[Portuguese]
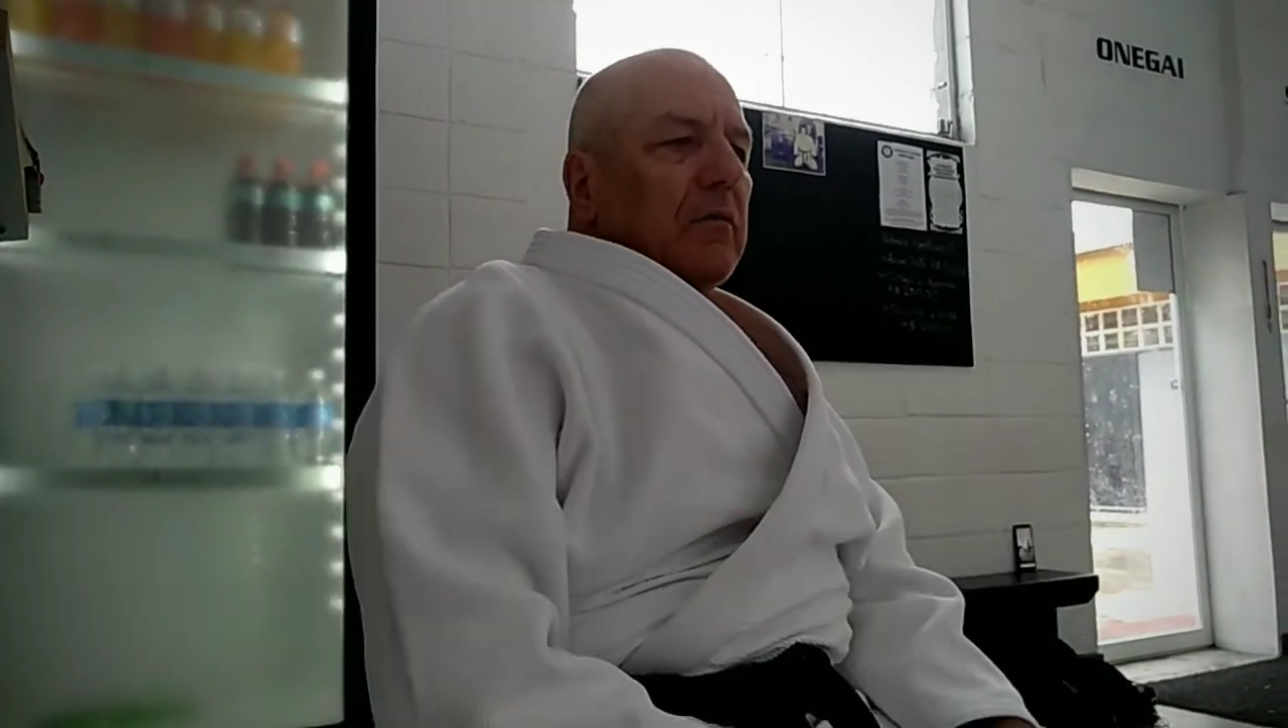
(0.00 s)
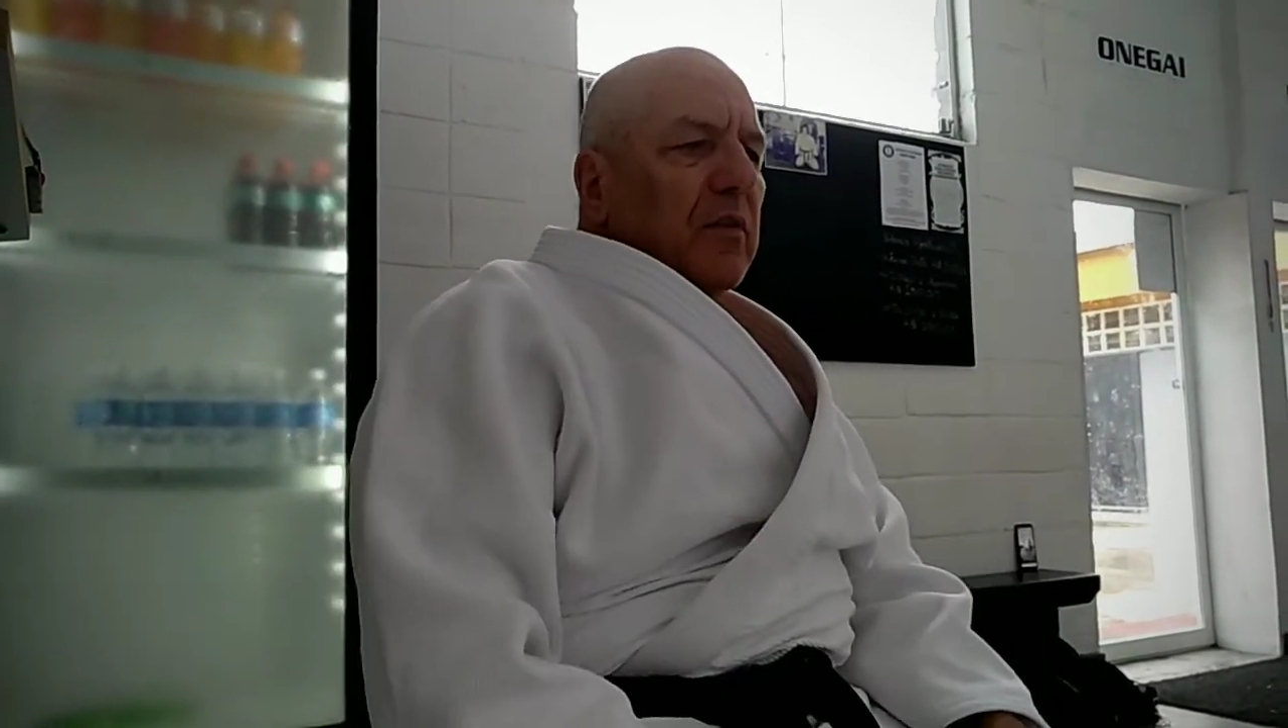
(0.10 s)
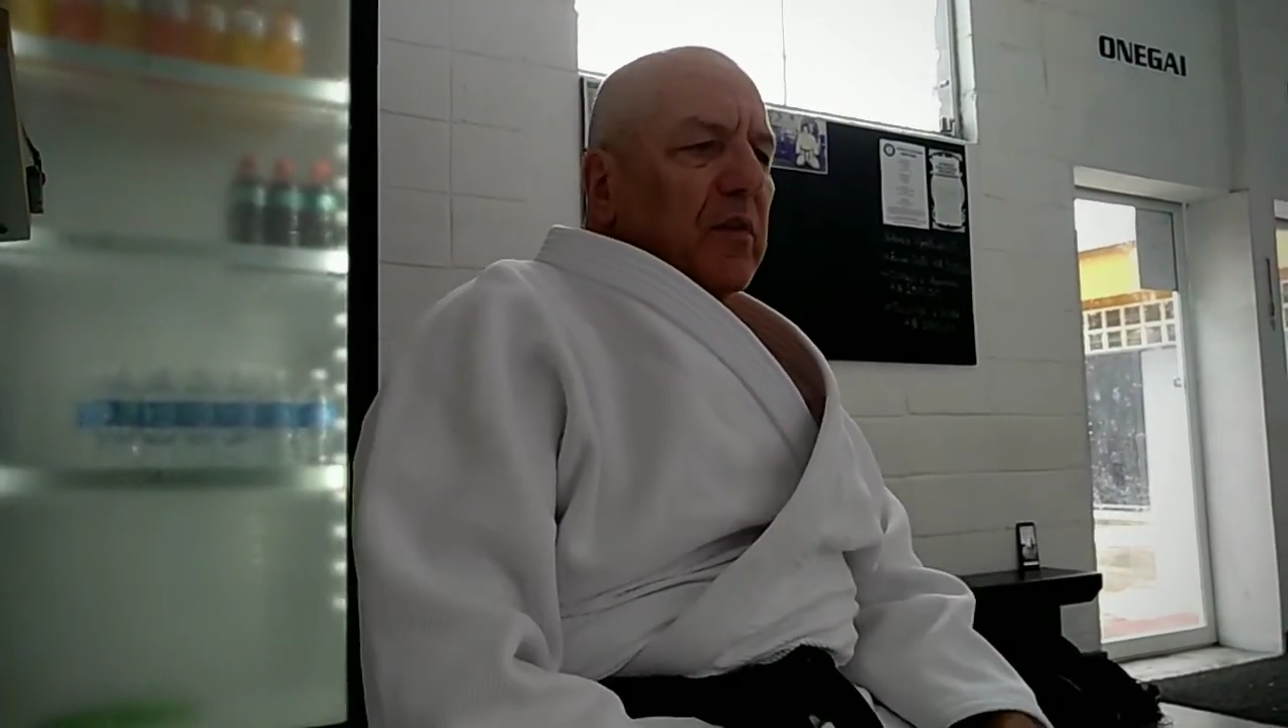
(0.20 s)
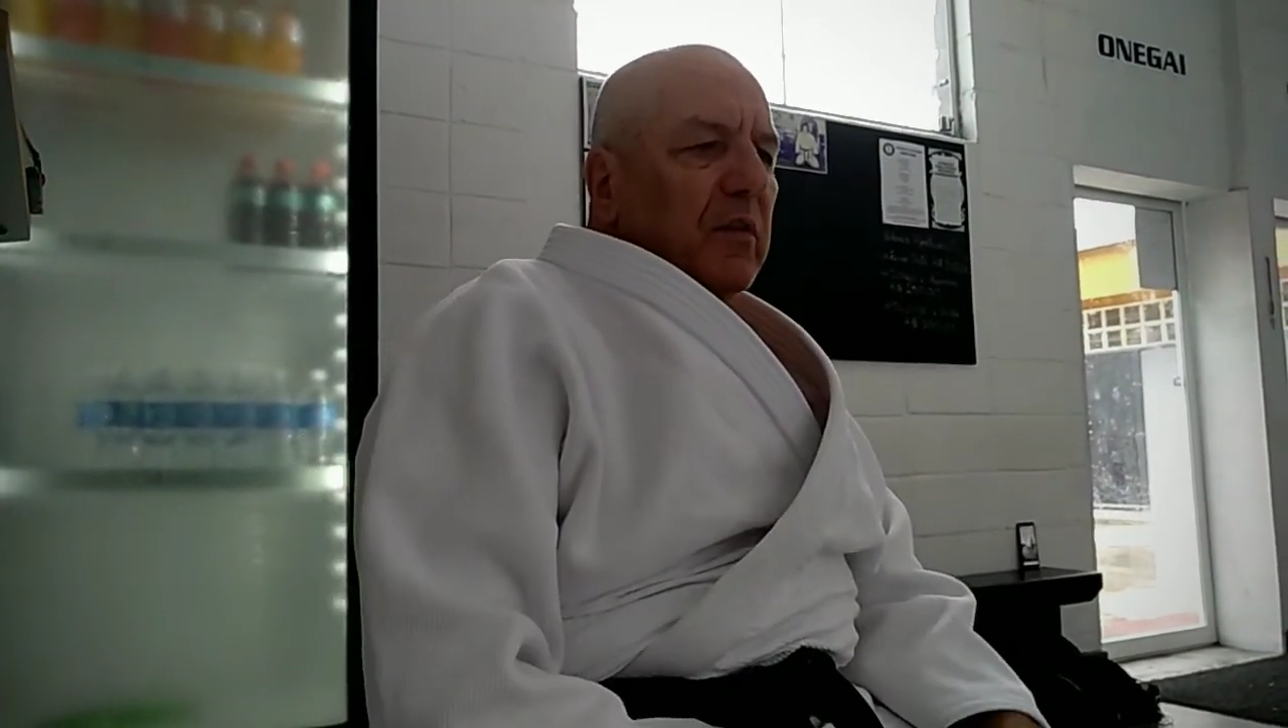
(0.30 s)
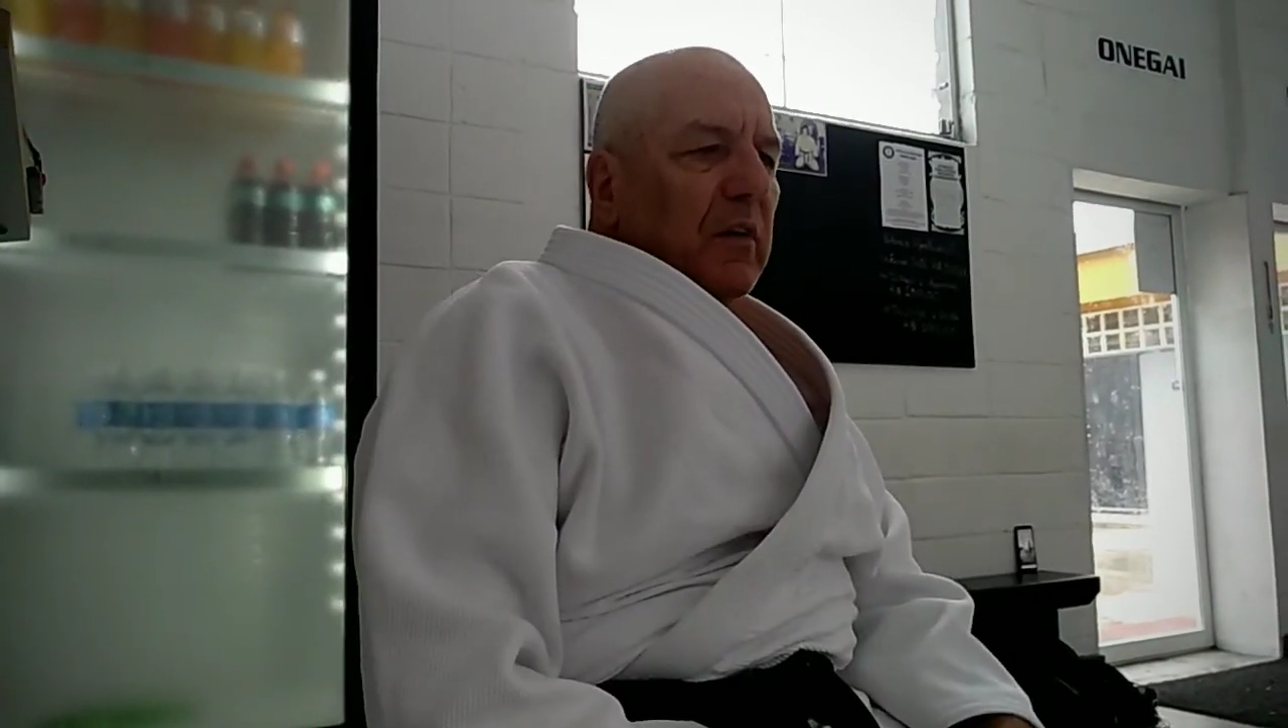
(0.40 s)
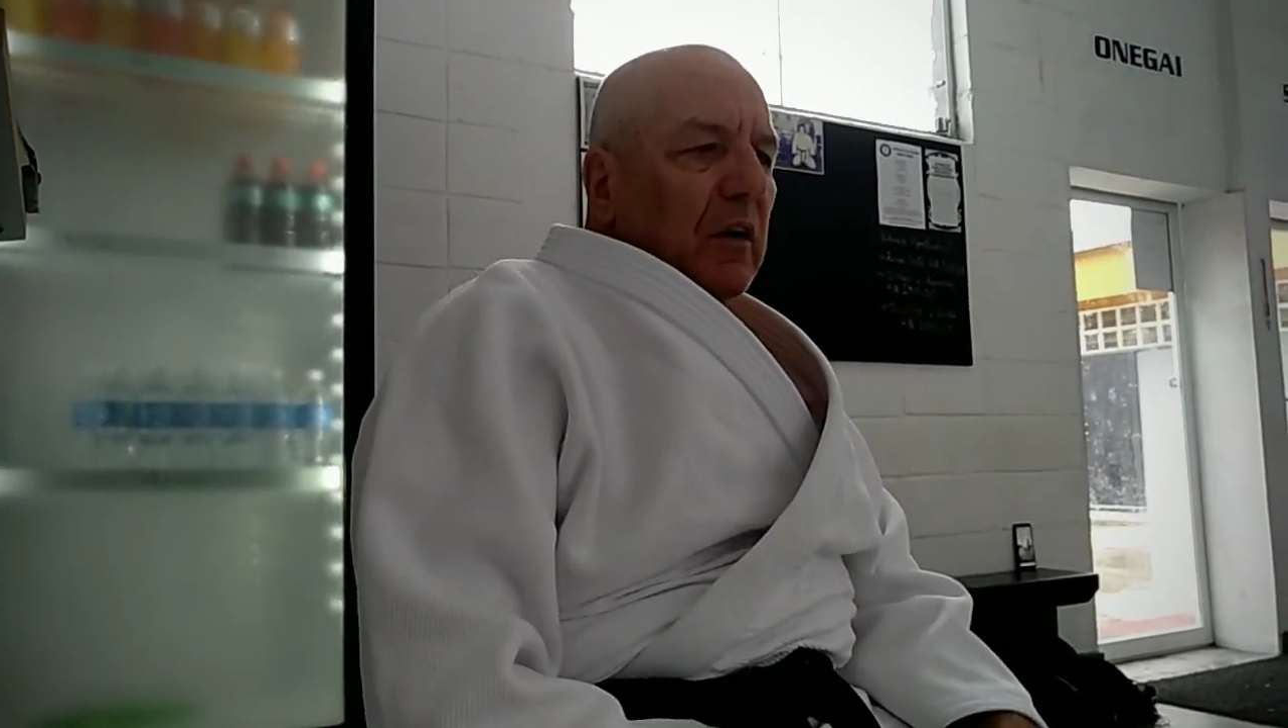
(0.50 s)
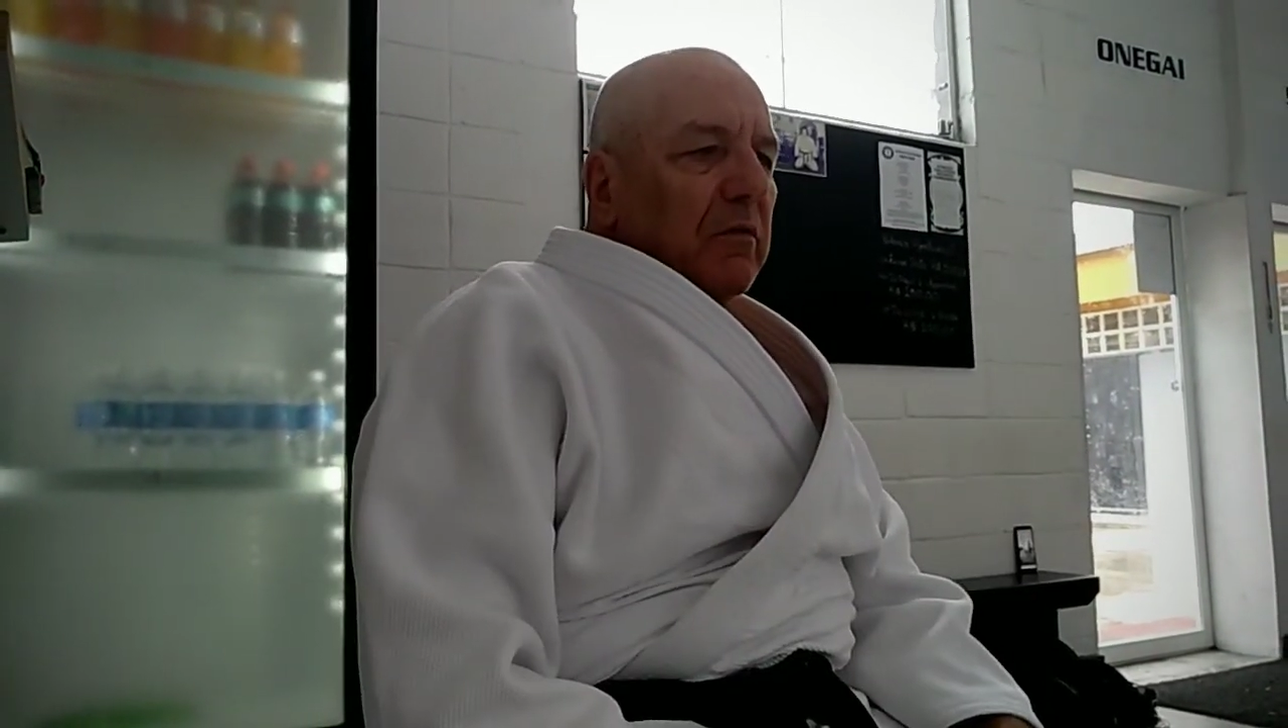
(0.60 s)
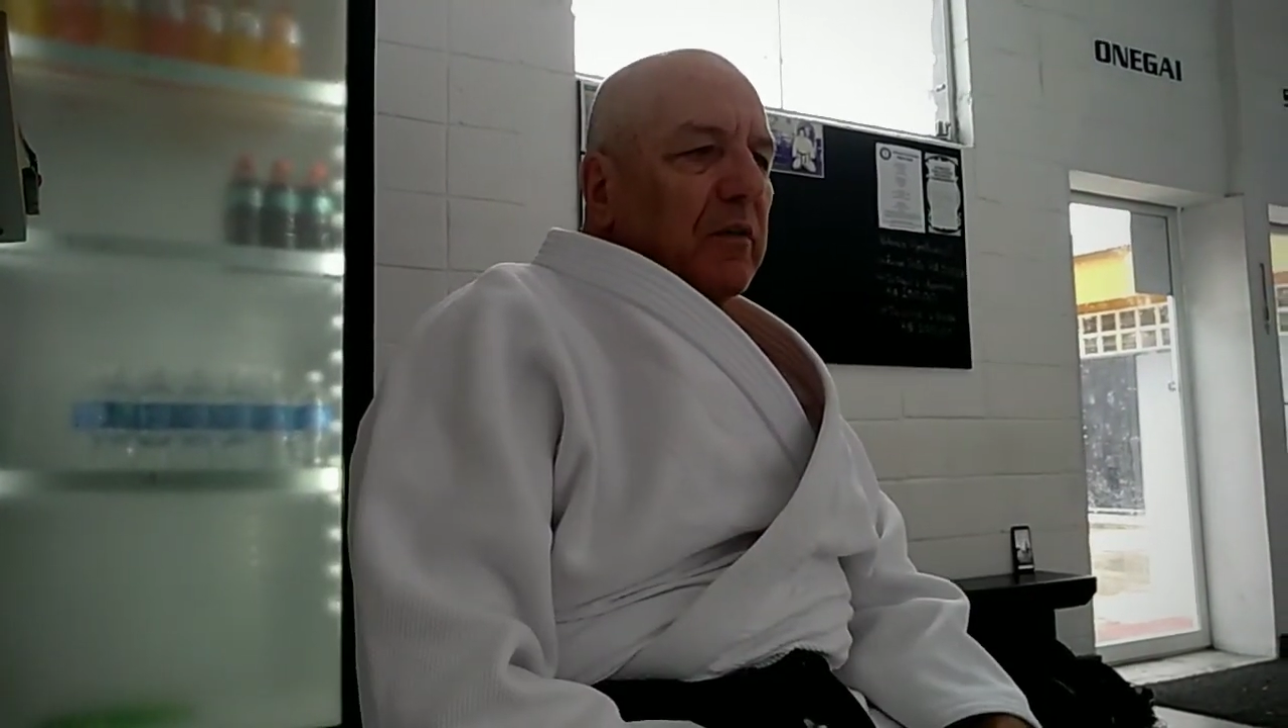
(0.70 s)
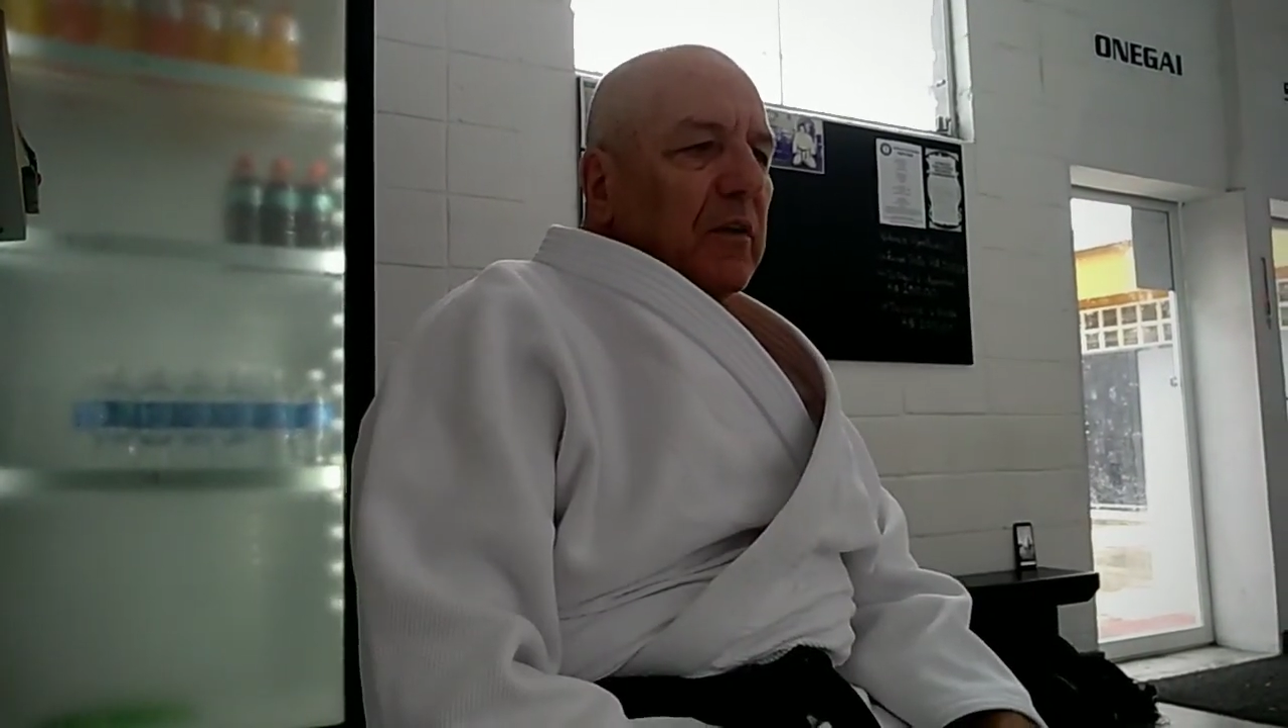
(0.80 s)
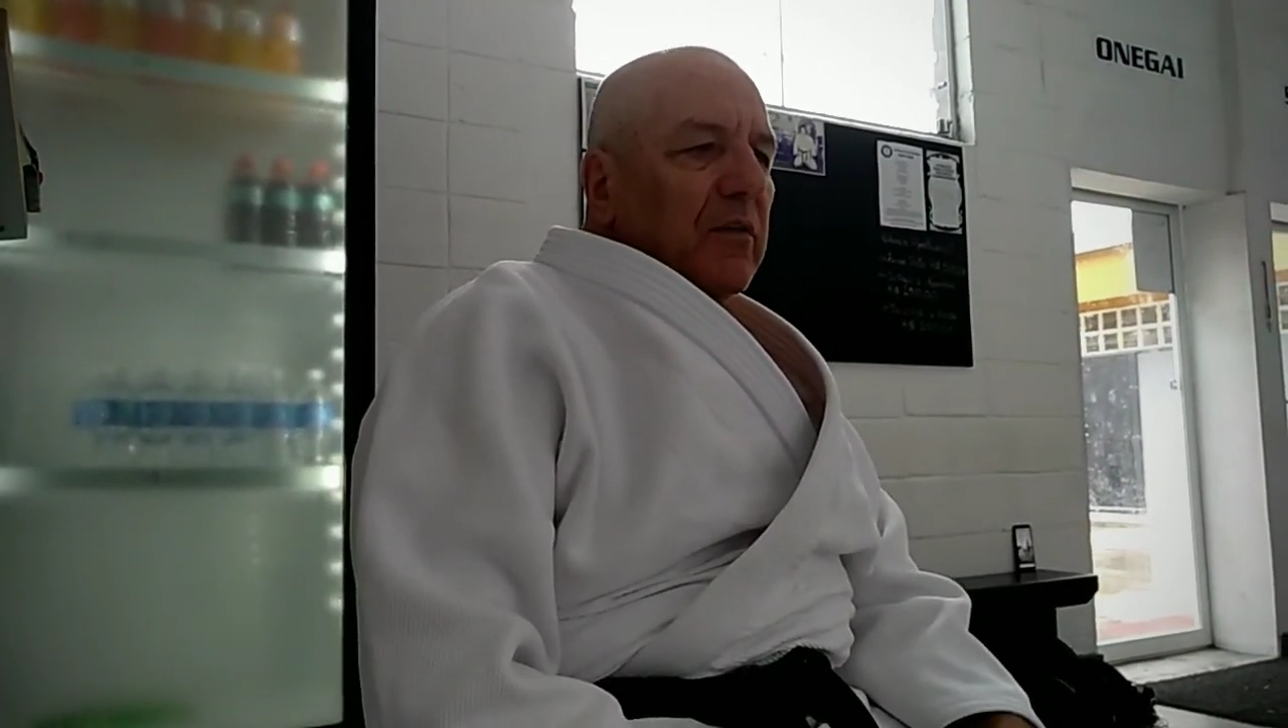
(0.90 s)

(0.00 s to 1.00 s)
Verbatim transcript: vocês tenham um fim